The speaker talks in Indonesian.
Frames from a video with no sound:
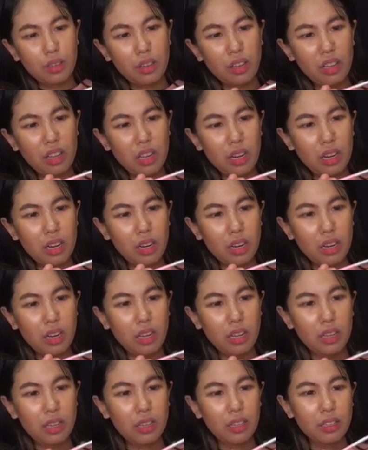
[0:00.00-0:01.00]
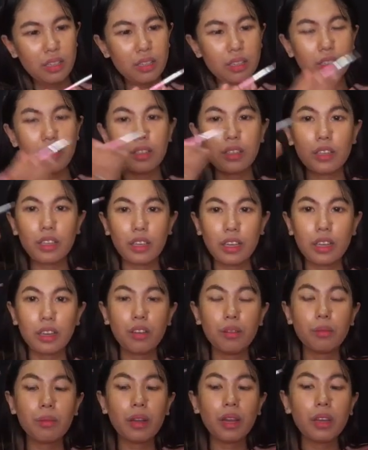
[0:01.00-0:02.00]
alah nih
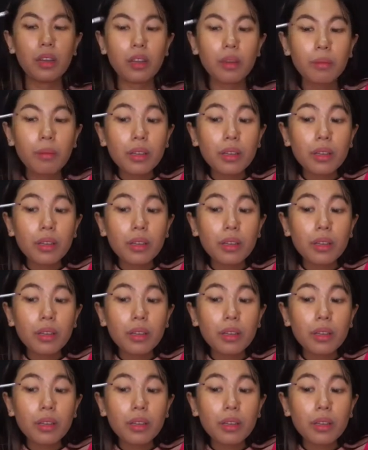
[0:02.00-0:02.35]
aku pakai ke